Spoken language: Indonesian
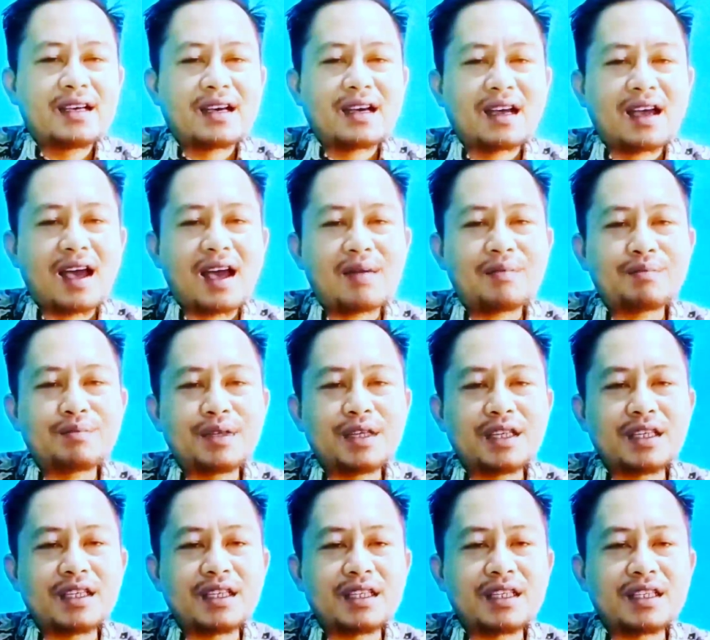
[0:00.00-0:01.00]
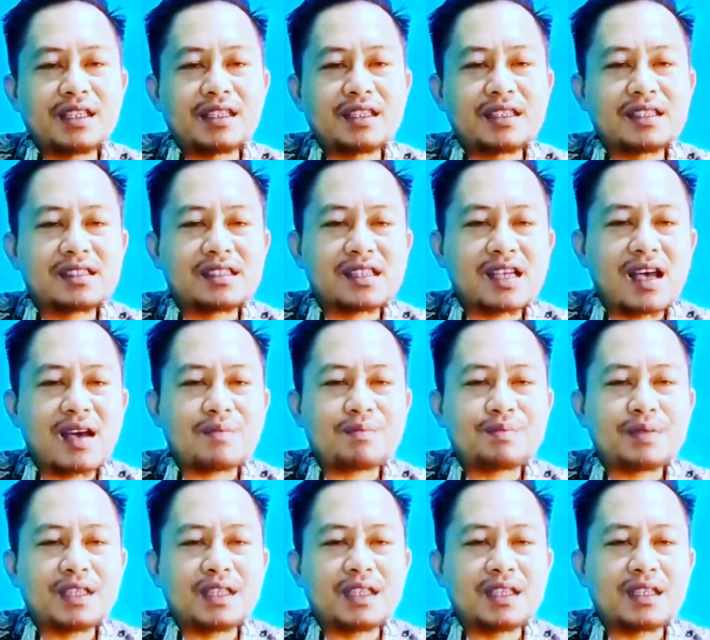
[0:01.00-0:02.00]
kambing,
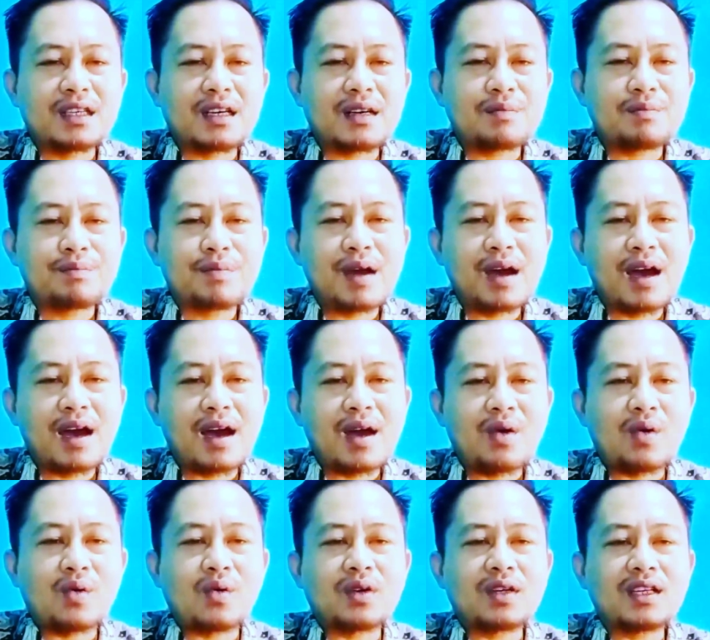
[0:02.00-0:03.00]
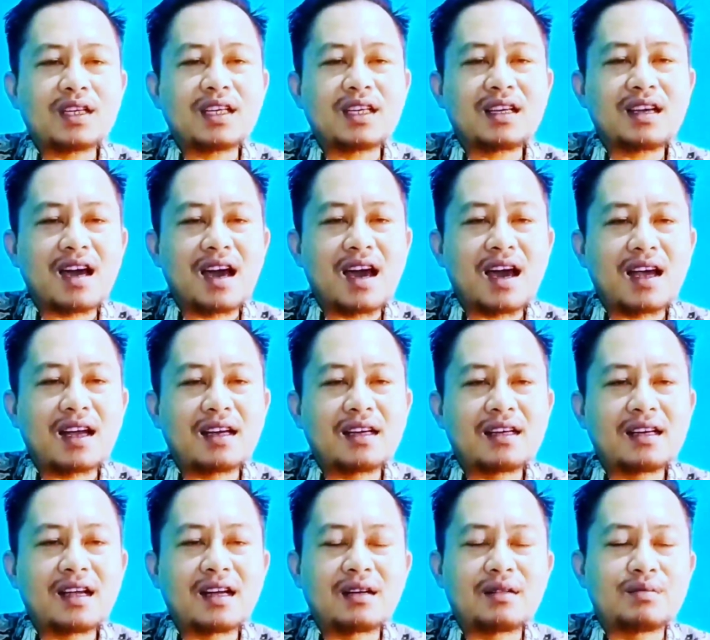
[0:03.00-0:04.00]
sapi, kerbau,
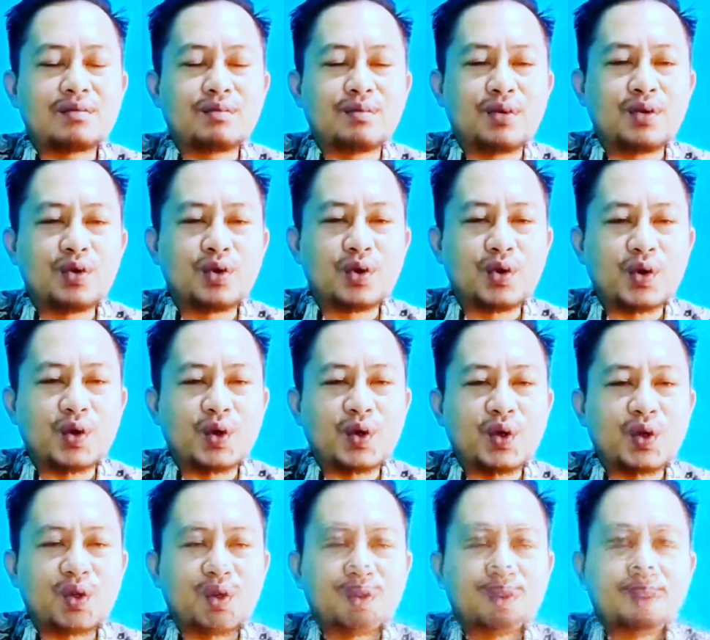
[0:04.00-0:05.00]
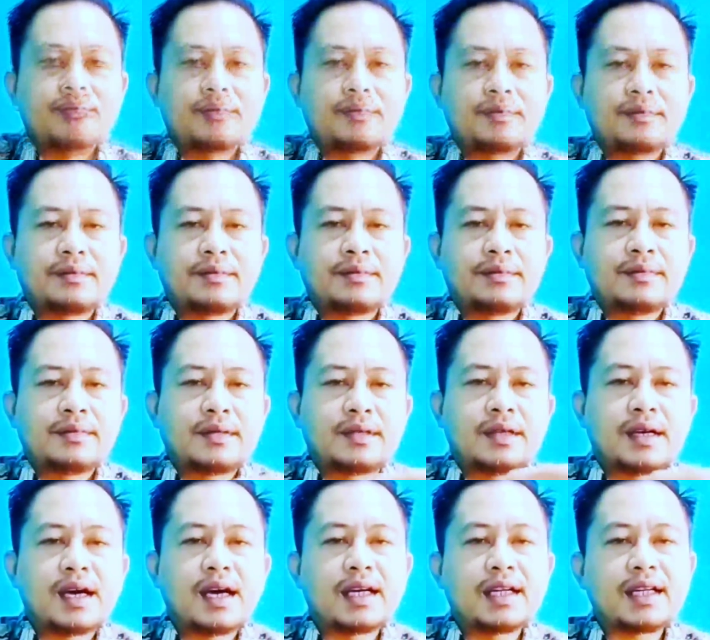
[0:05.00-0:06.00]
ikan, dan burung.
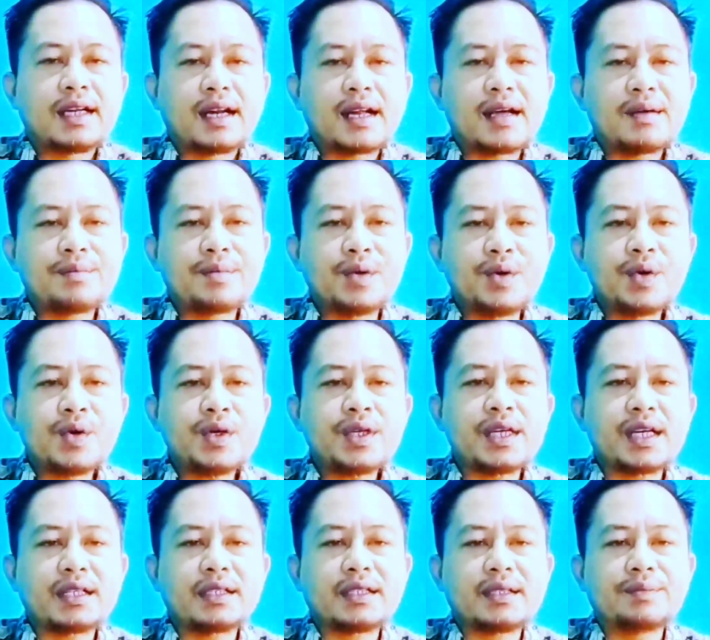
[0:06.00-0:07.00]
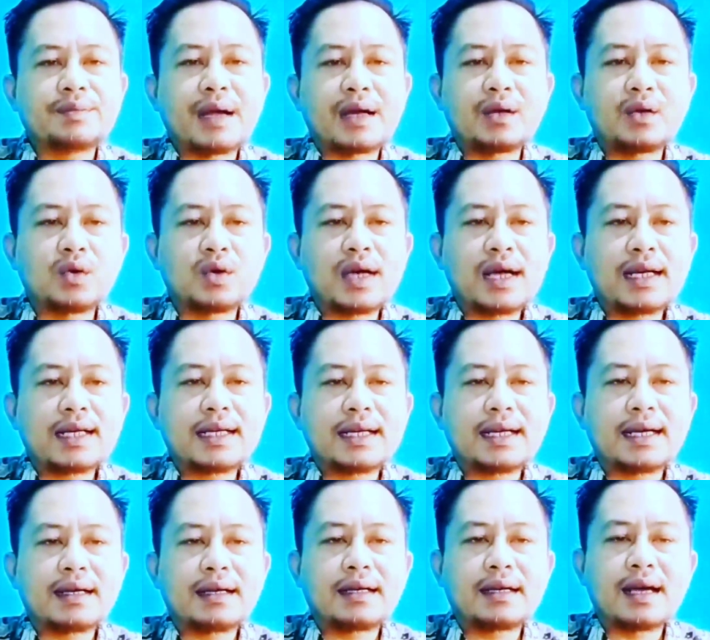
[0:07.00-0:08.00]
Hari Rabu yang dipadukan
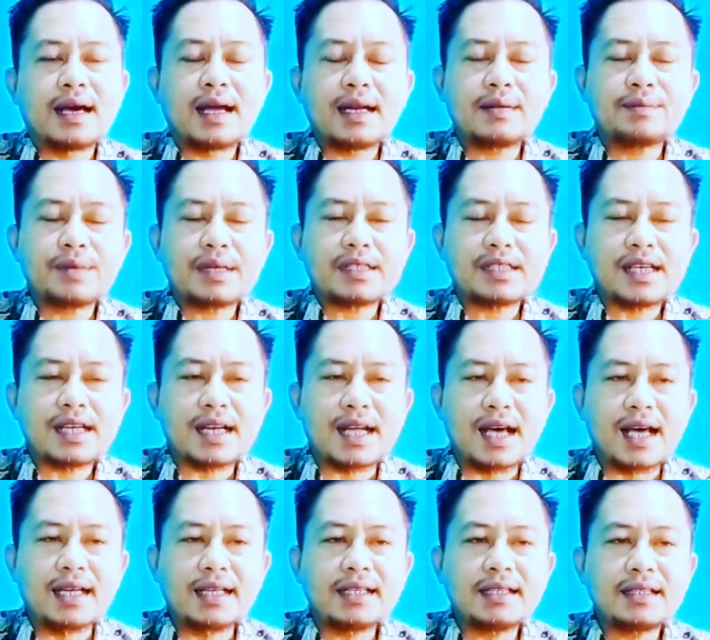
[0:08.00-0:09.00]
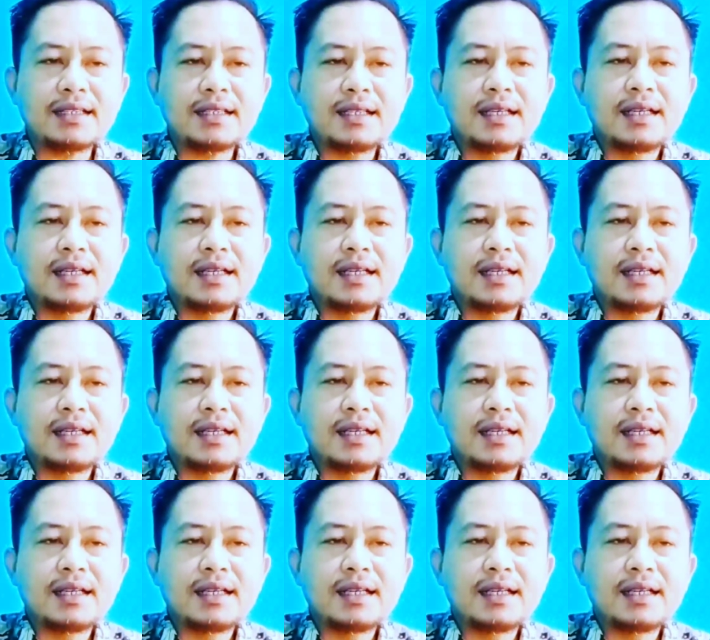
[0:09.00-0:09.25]
dengan hari pasaran